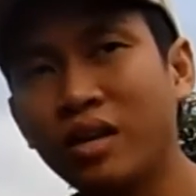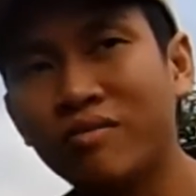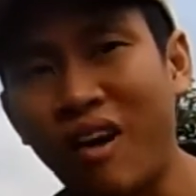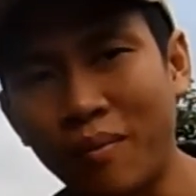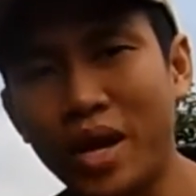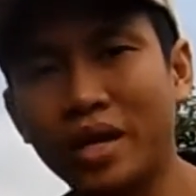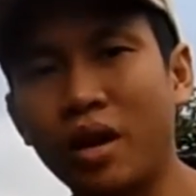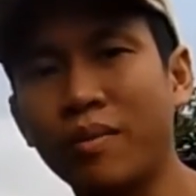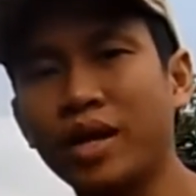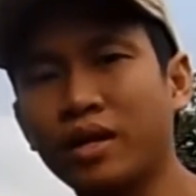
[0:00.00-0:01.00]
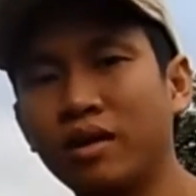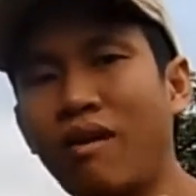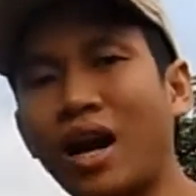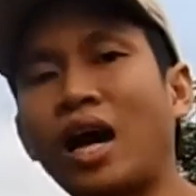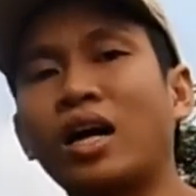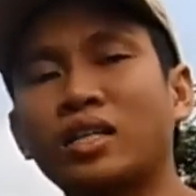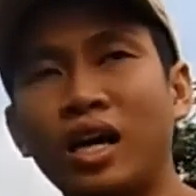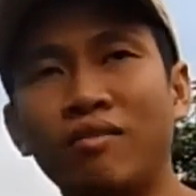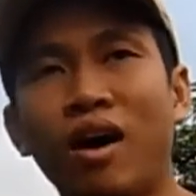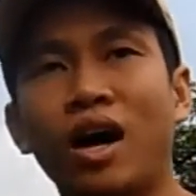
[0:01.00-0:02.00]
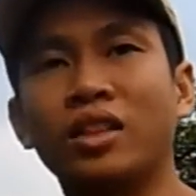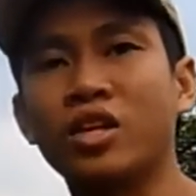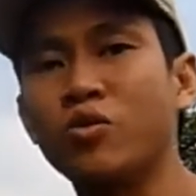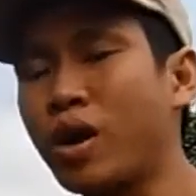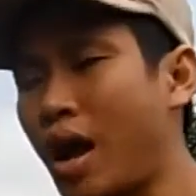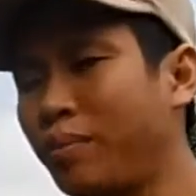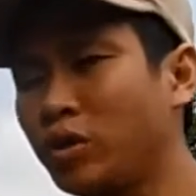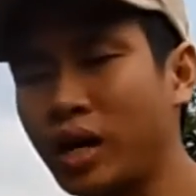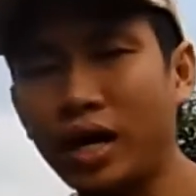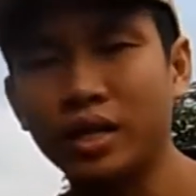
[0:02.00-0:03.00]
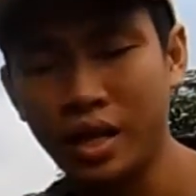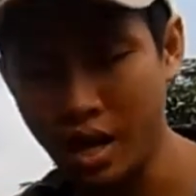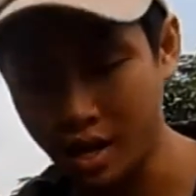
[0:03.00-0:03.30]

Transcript: cách phân biệt nhận biết giữa vàng lá gan xanh và thiếu kẽm, thiếu sắt